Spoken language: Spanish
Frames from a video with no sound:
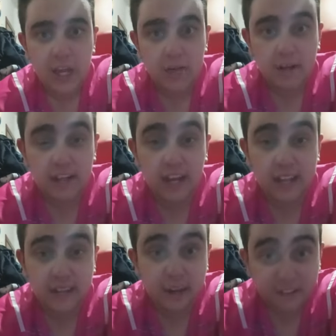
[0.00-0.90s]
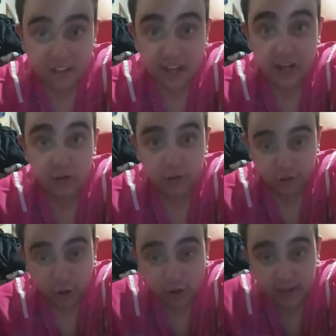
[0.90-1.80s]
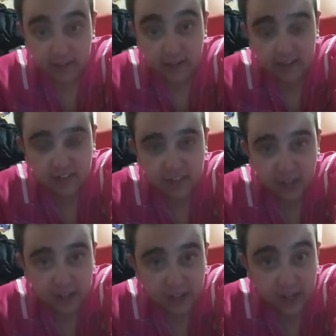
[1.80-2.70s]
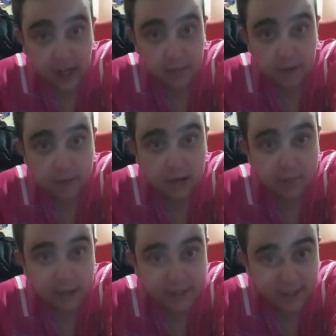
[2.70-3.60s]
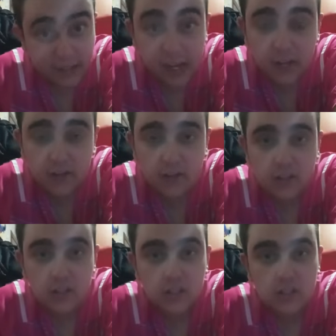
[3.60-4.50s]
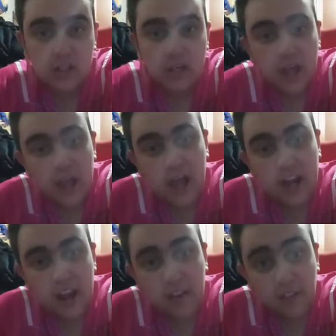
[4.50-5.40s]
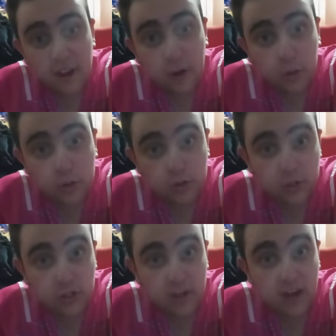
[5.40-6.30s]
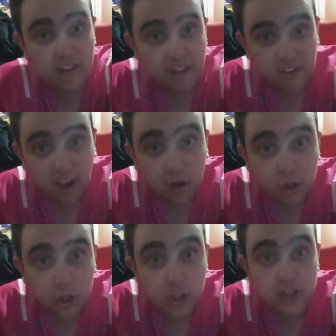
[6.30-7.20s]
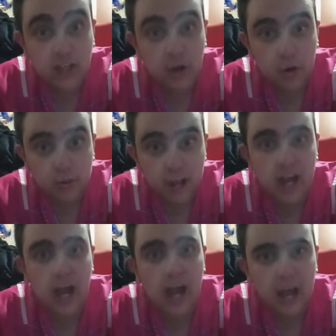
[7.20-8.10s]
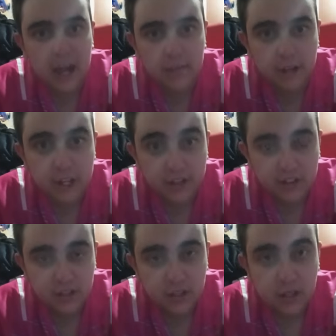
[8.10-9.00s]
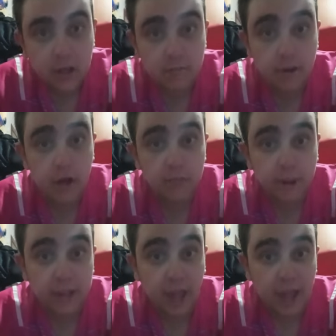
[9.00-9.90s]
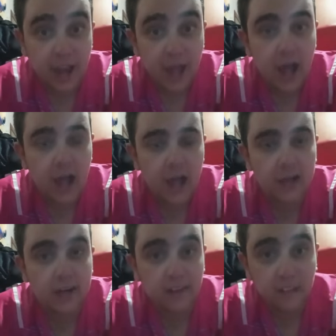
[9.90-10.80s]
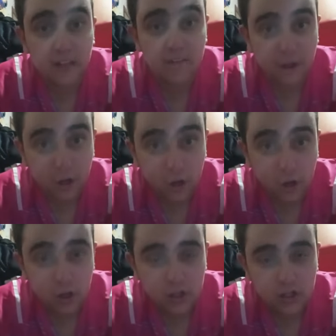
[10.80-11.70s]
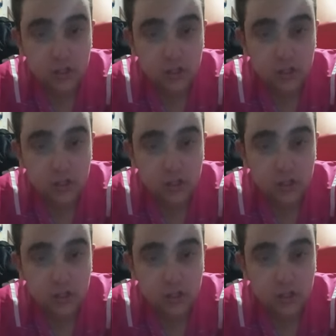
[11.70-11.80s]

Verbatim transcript: Iba a adelantarse nuestro Racing de Santander en la primera parte y haría el 0-1 gracias al gol de Rubén Alves. Pero empataría el Racing de Ferrol